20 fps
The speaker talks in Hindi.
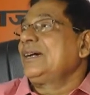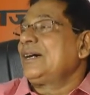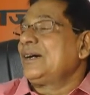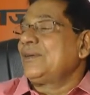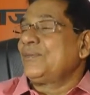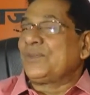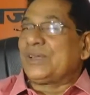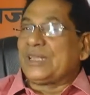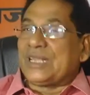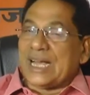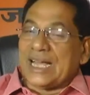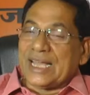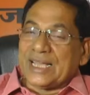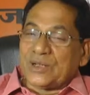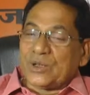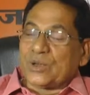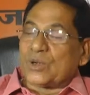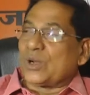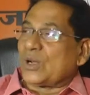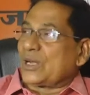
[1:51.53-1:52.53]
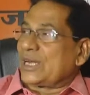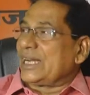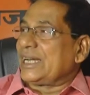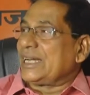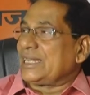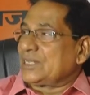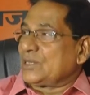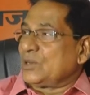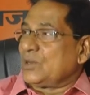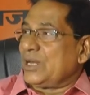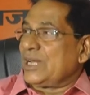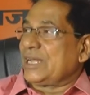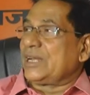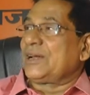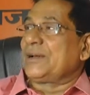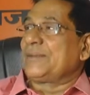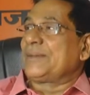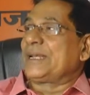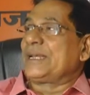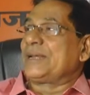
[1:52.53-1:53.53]
हम विधायकों को कहने से होया न
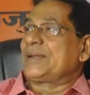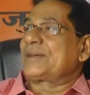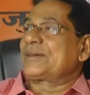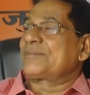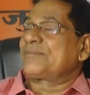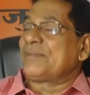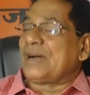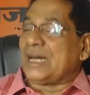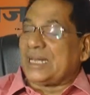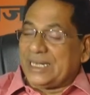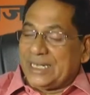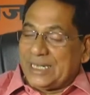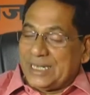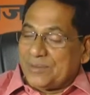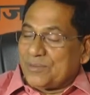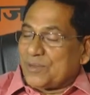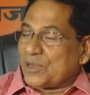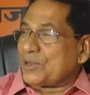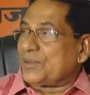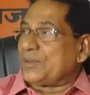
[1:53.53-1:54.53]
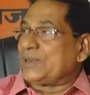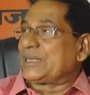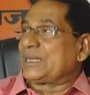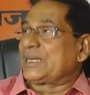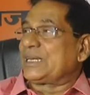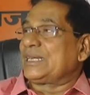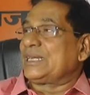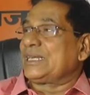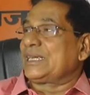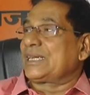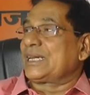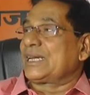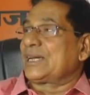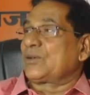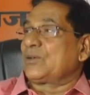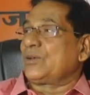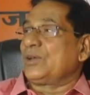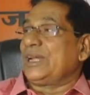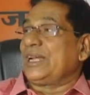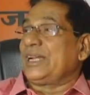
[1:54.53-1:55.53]
हमारी माननीय मुख्यमंत्री जी के
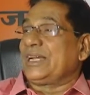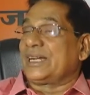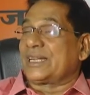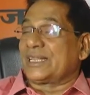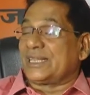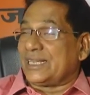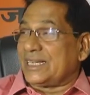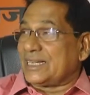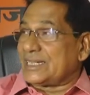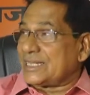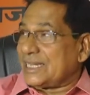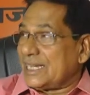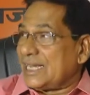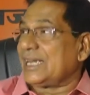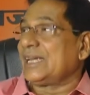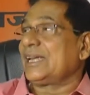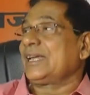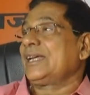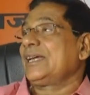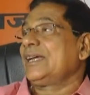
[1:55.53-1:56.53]
खुले निर्देश हैं